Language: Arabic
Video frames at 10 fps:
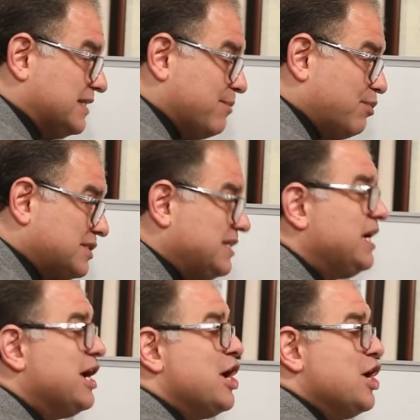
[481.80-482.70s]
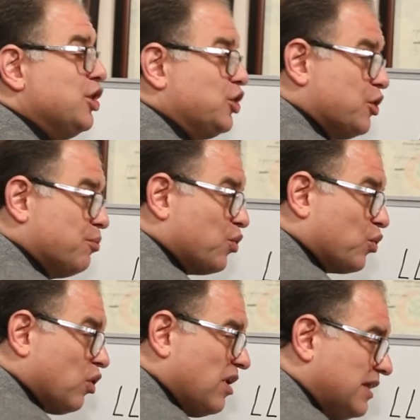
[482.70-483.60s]
ليبرسي
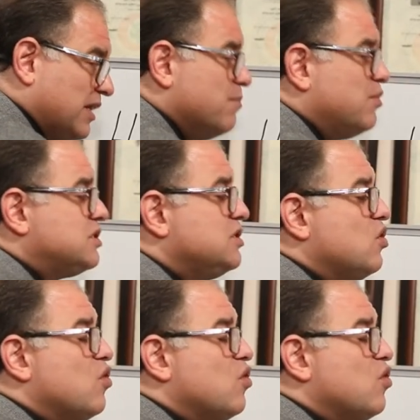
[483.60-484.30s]
تيبركلويد ليبرسي